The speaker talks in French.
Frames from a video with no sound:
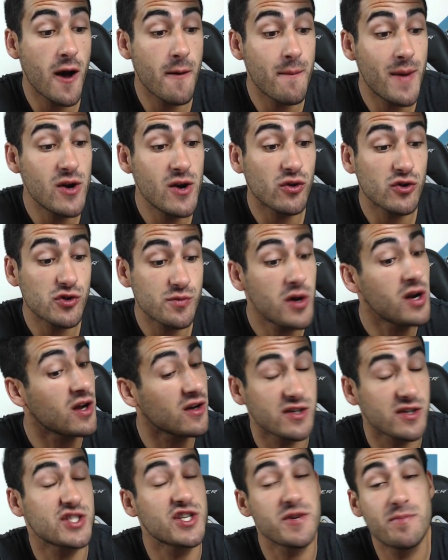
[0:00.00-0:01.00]
malheureusement,
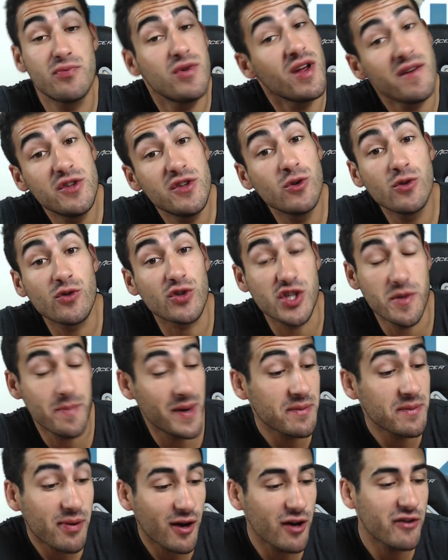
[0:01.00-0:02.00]
alors j'ai plus la vidéo donc j'ai pas de
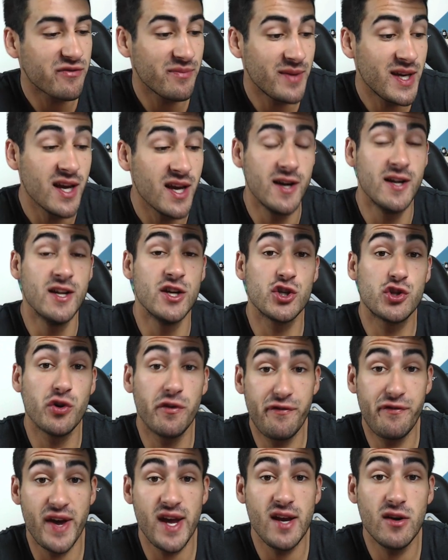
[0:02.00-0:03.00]
preuve mais je
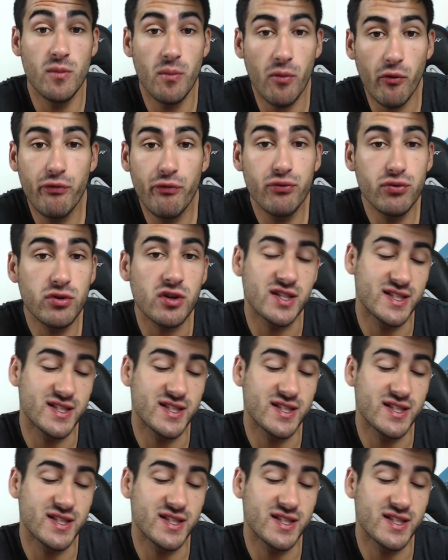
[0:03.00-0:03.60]
fail mon foudre,